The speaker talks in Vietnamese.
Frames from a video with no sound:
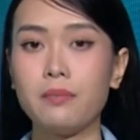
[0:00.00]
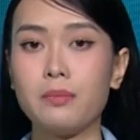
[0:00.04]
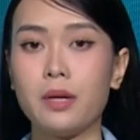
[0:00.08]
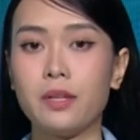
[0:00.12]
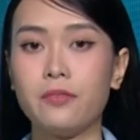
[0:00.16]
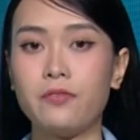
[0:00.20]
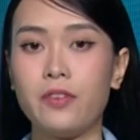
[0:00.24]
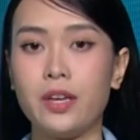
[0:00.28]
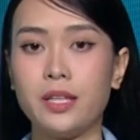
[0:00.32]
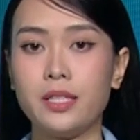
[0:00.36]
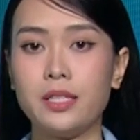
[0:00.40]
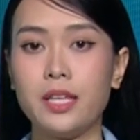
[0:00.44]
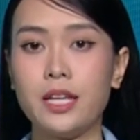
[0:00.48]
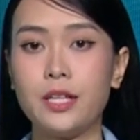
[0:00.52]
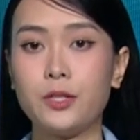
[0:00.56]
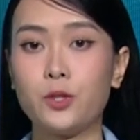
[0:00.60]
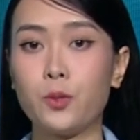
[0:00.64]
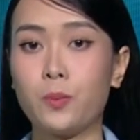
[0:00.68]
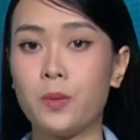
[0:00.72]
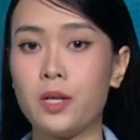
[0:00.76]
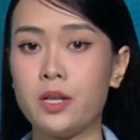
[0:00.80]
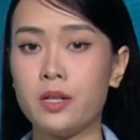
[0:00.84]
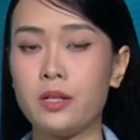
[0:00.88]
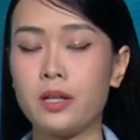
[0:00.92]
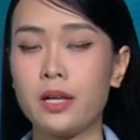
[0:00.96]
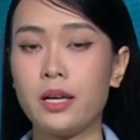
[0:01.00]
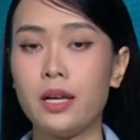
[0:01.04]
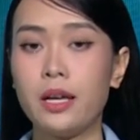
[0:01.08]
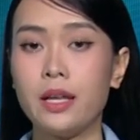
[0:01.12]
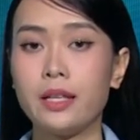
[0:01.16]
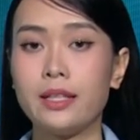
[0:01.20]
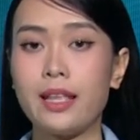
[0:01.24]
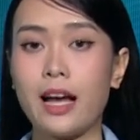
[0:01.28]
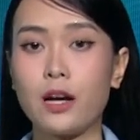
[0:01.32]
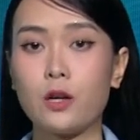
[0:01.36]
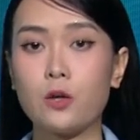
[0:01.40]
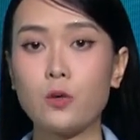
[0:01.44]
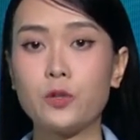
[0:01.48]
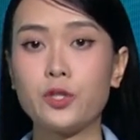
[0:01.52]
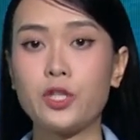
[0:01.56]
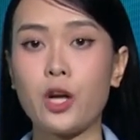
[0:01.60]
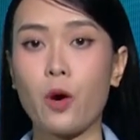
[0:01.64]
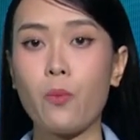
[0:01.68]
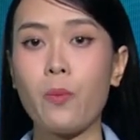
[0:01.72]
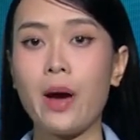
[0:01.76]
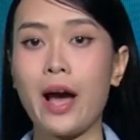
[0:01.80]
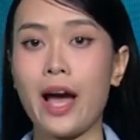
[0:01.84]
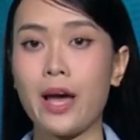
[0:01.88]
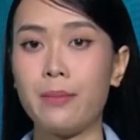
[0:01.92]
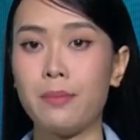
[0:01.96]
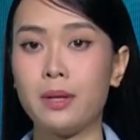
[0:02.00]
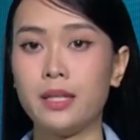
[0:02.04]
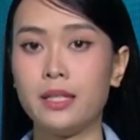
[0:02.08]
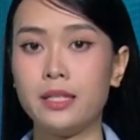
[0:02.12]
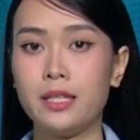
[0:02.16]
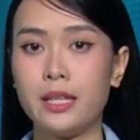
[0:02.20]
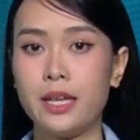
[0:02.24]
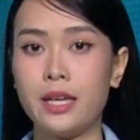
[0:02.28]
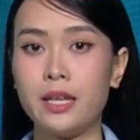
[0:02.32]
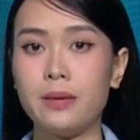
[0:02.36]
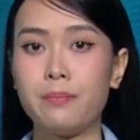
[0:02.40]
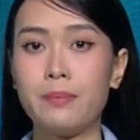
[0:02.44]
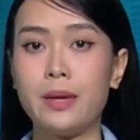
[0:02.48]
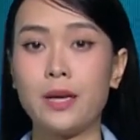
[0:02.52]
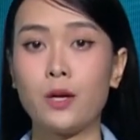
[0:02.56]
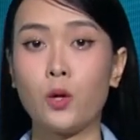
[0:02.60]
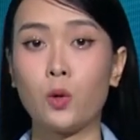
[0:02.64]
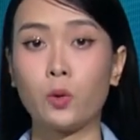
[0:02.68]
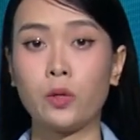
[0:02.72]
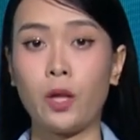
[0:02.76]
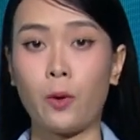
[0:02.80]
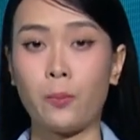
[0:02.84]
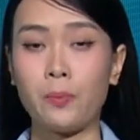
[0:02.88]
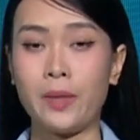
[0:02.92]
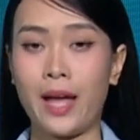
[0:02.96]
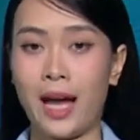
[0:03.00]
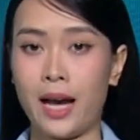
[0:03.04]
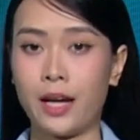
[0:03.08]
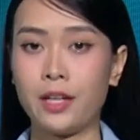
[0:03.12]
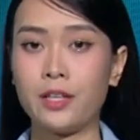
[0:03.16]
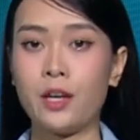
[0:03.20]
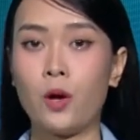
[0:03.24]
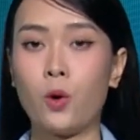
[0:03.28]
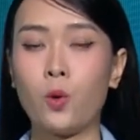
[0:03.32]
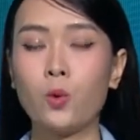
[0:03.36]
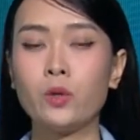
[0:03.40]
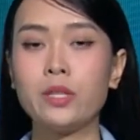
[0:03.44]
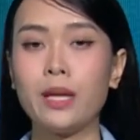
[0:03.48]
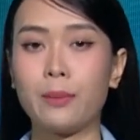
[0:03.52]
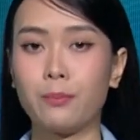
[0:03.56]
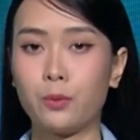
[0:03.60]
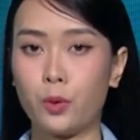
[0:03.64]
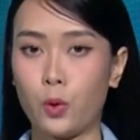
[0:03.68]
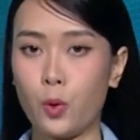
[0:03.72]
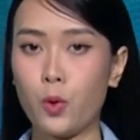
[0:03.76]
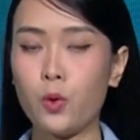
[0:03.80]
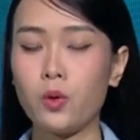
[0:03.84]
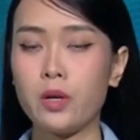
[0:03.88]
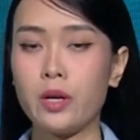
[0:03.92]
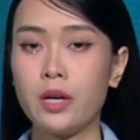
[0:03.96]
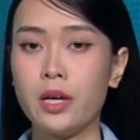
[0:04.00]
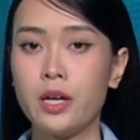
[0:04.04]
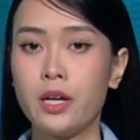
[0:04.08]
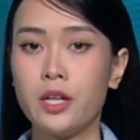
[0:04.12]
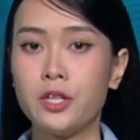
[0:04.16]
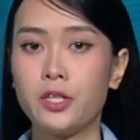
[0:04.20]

Bệnh viện Nhi Trung ương đã cứu sống hai bệnh nhi bị ngộ độc nặng do uống nhầm thuốc.